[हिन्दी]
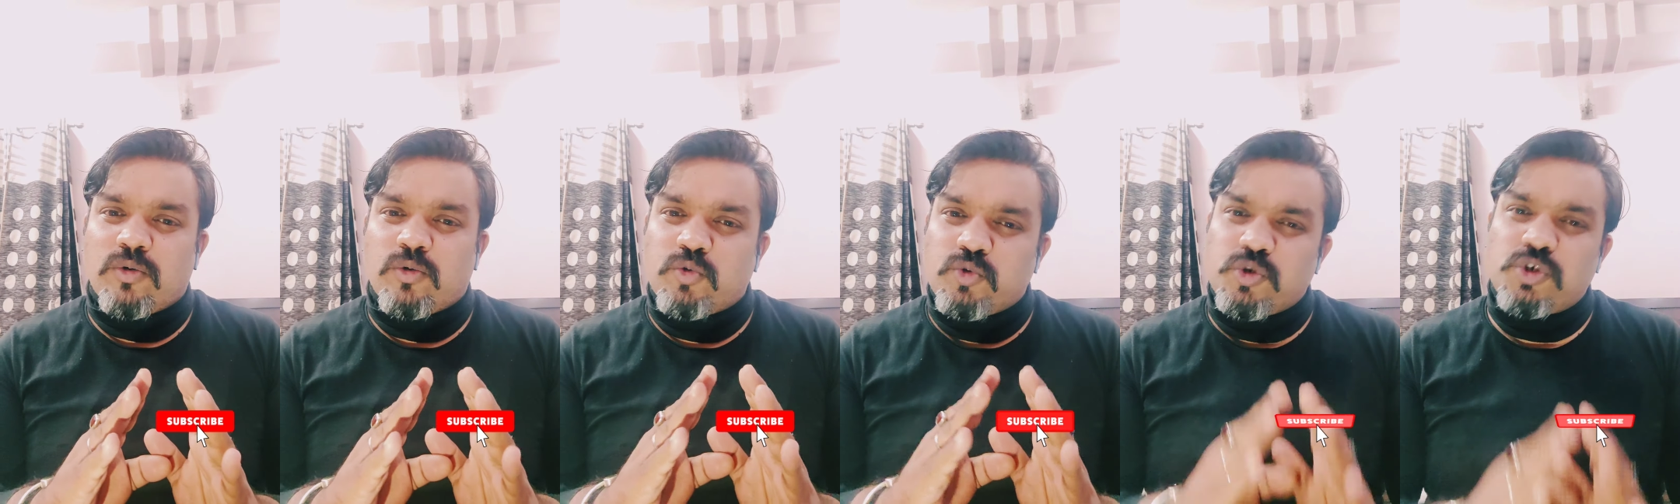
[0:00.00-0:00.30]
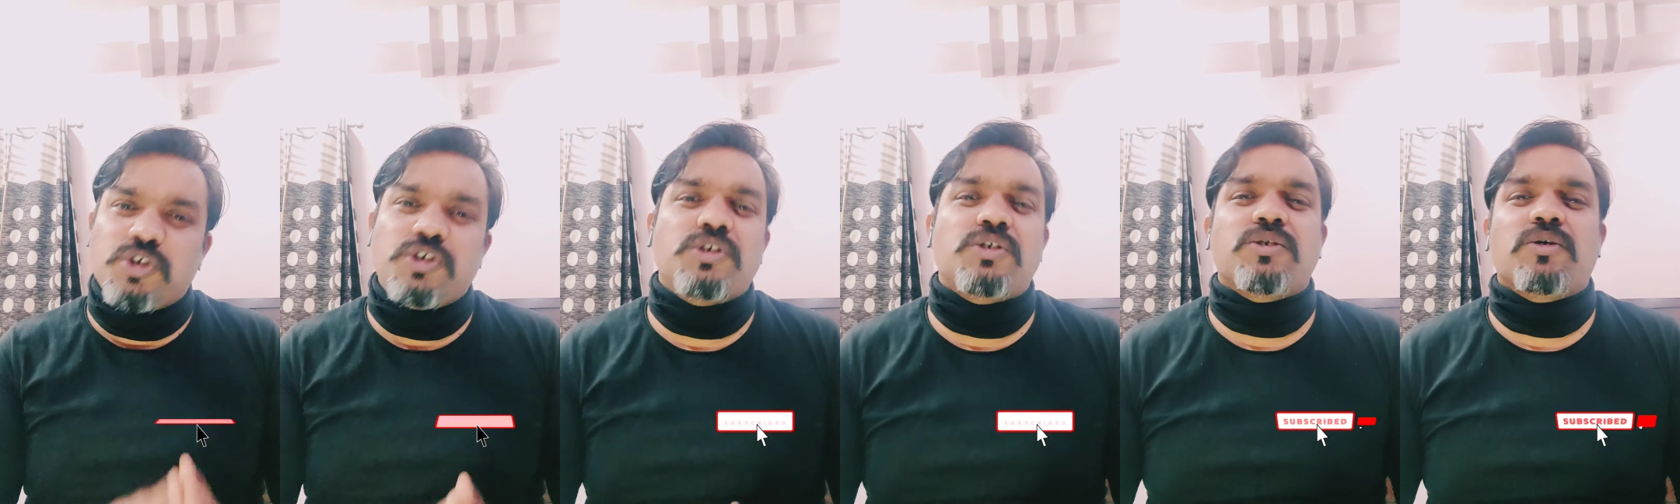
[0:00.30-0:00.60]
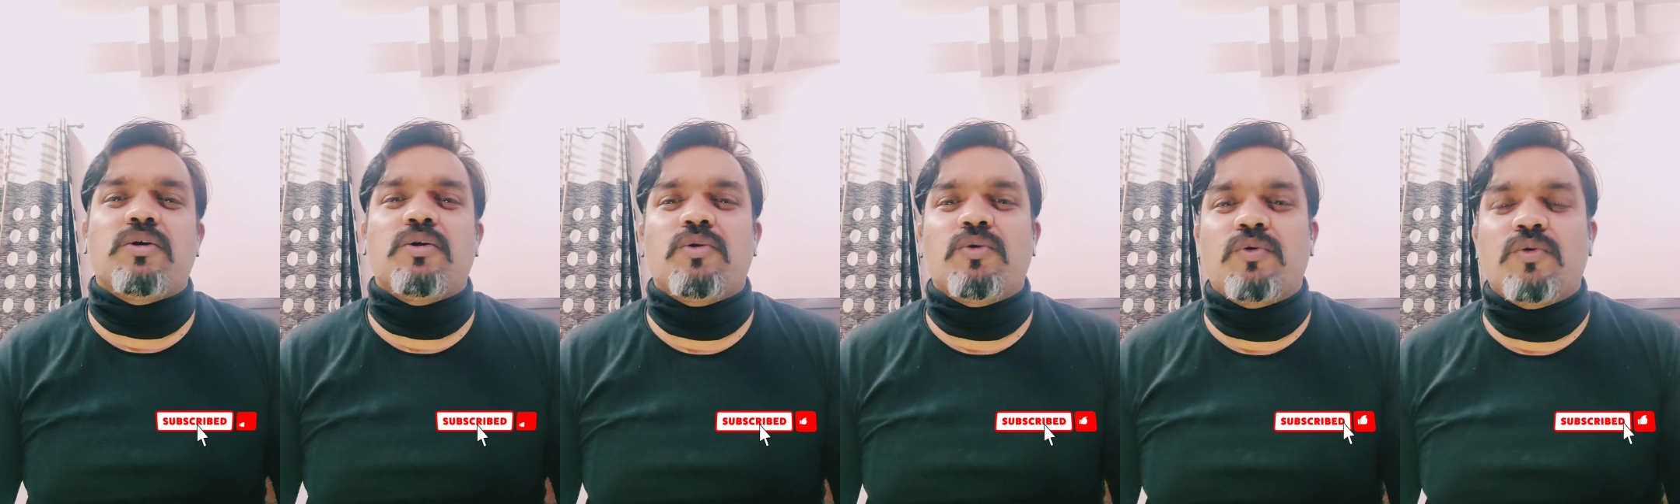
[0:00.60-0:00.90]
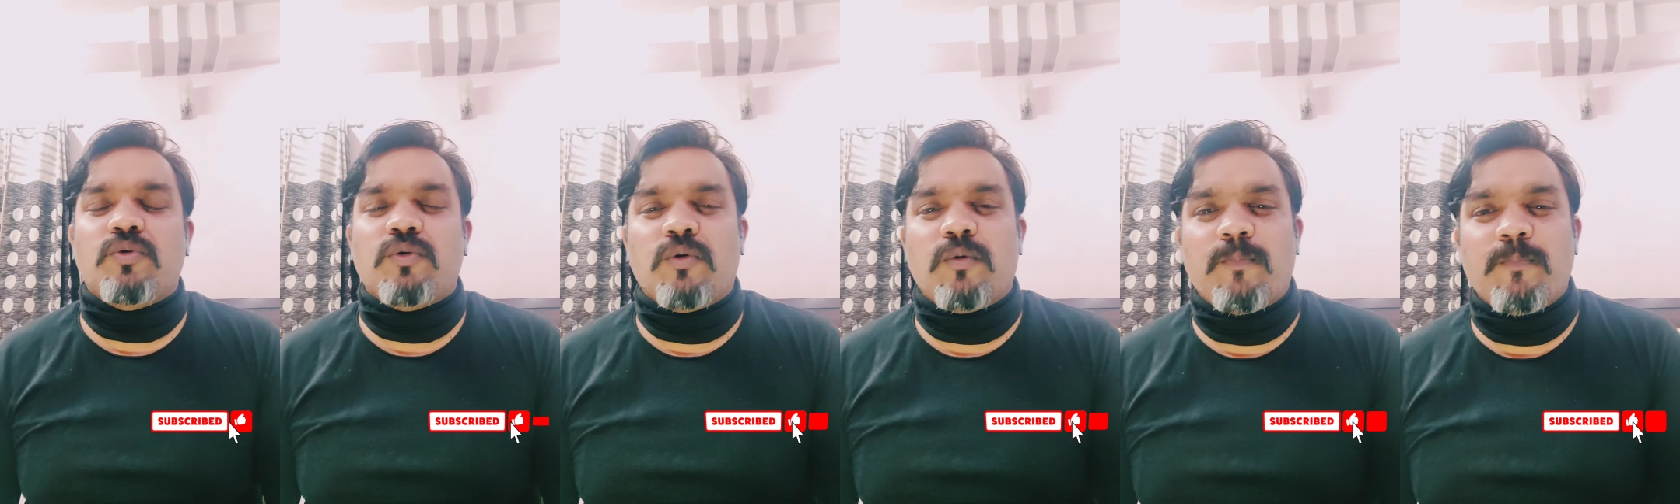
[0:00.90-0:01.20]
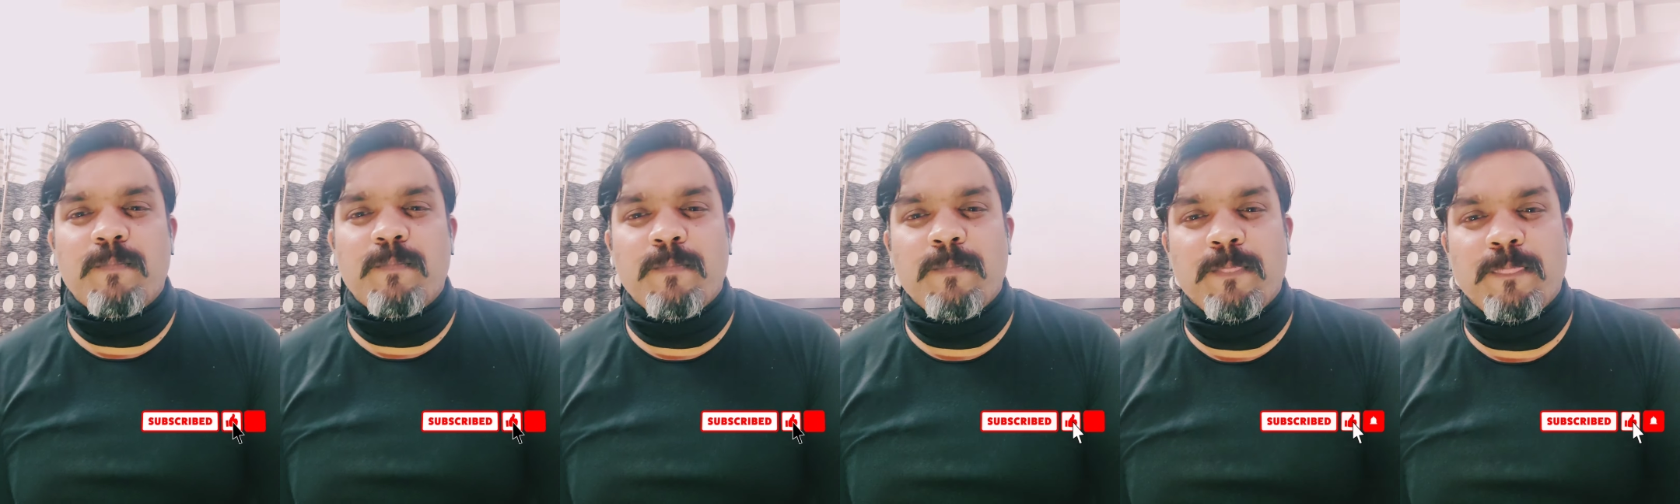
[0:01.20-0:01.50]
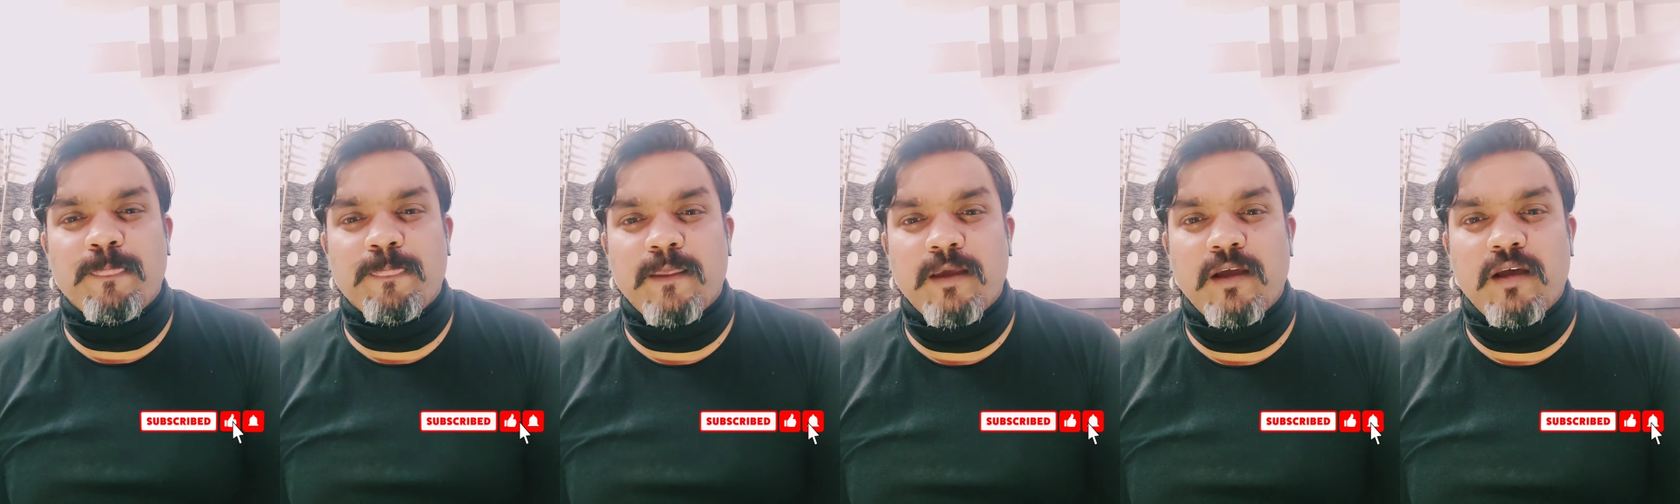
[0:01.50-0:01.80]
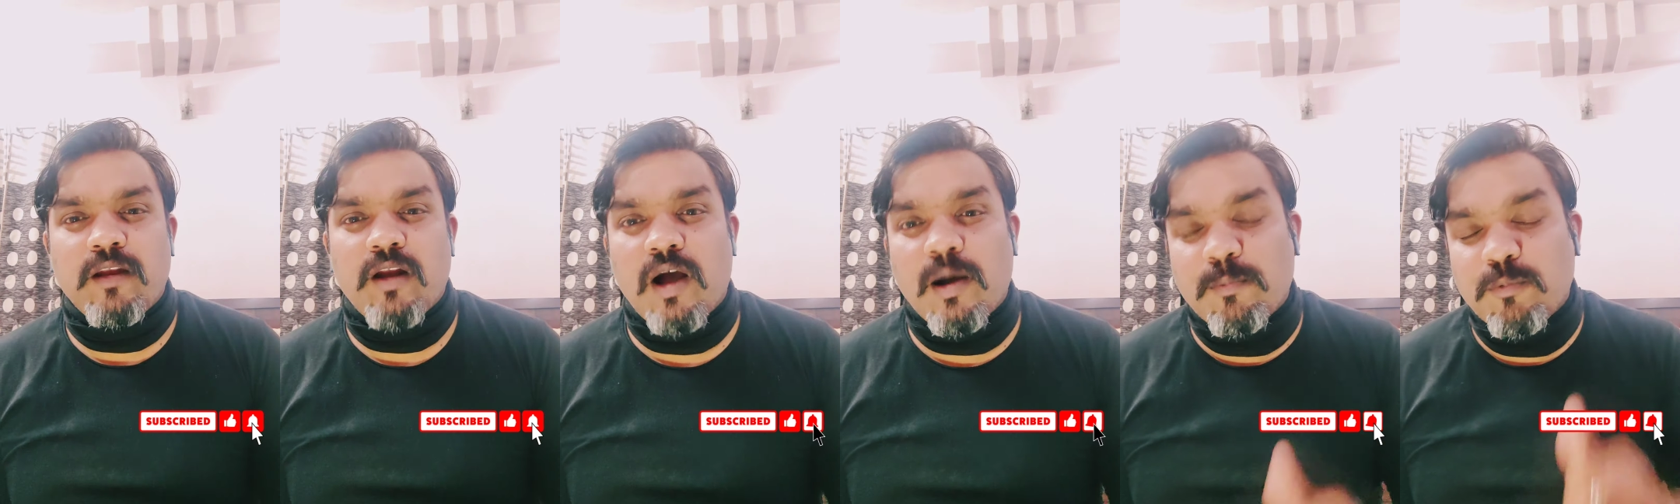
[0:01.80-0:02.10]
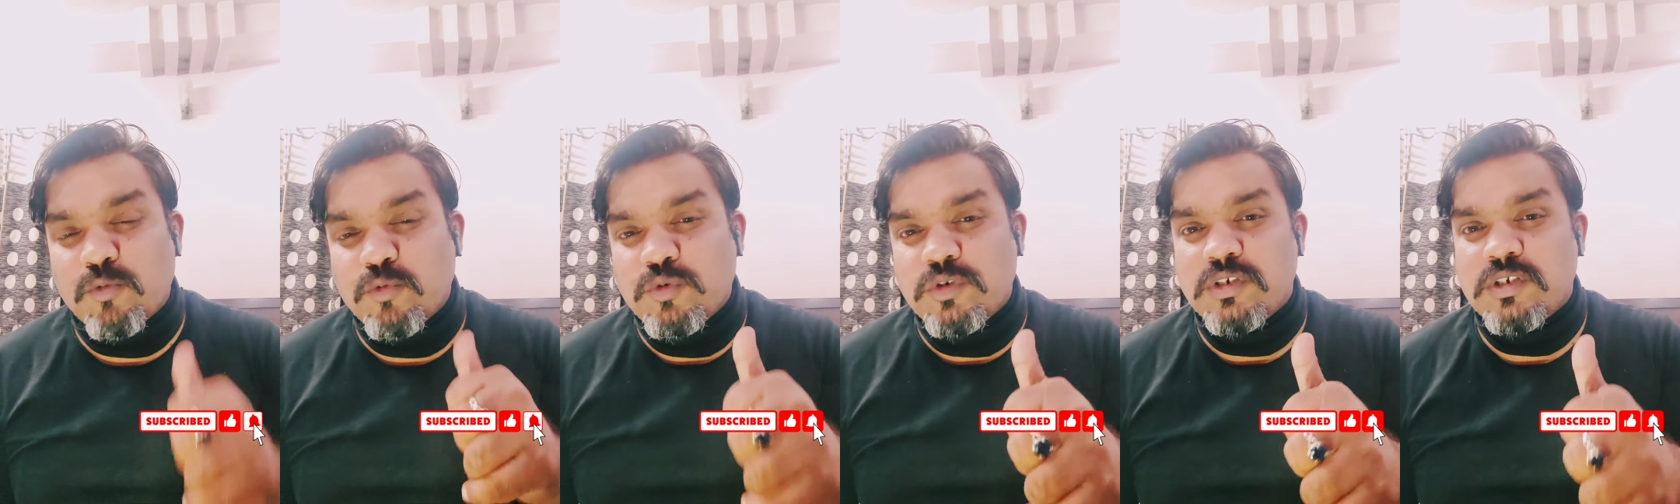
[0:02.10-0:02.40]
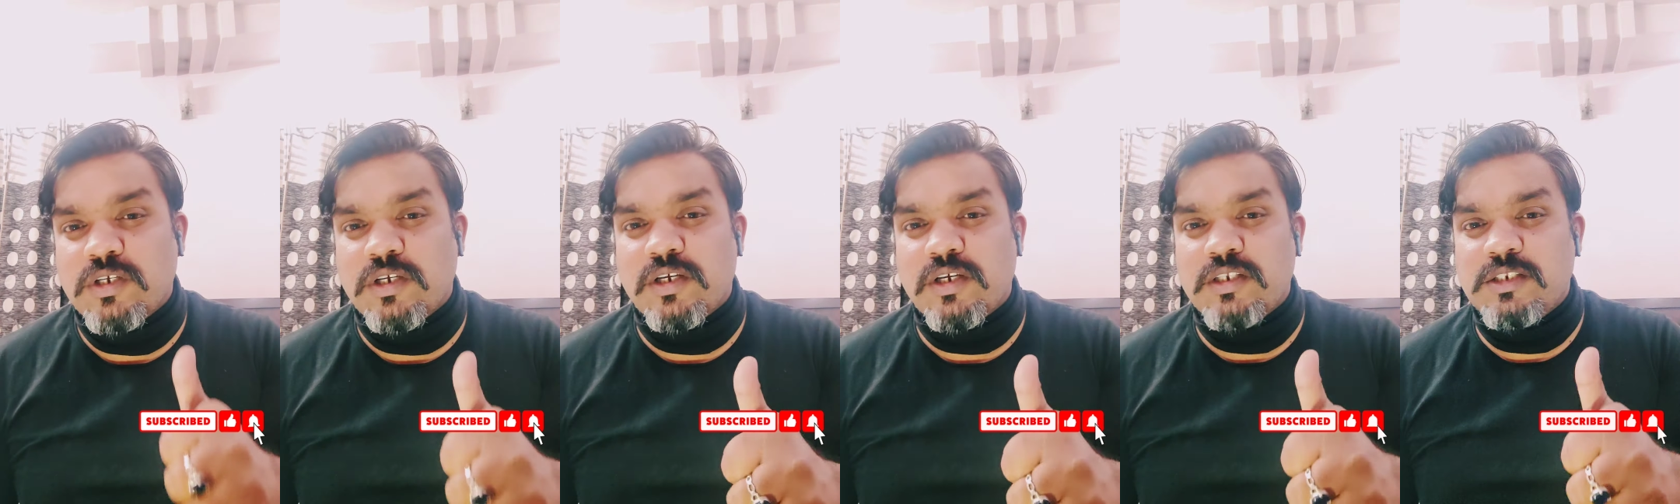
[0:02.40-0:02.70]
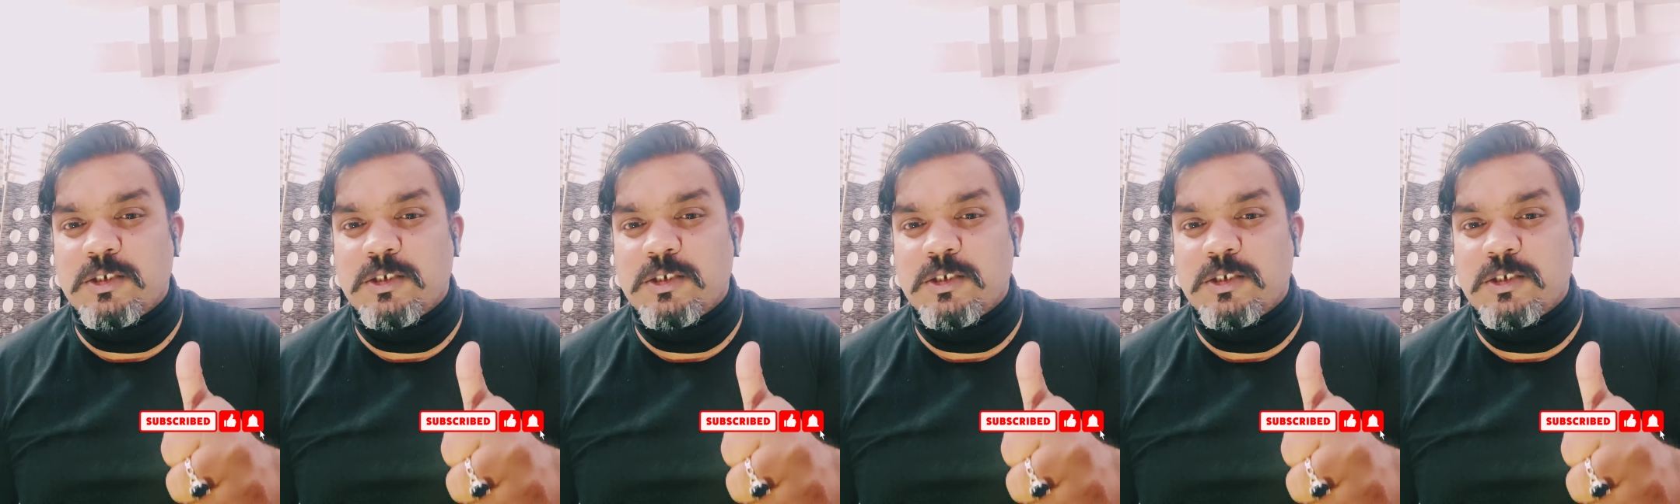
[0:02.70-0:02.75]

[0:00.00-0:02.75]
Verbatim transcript: कोशिश करो ठीक है ना आप उनसे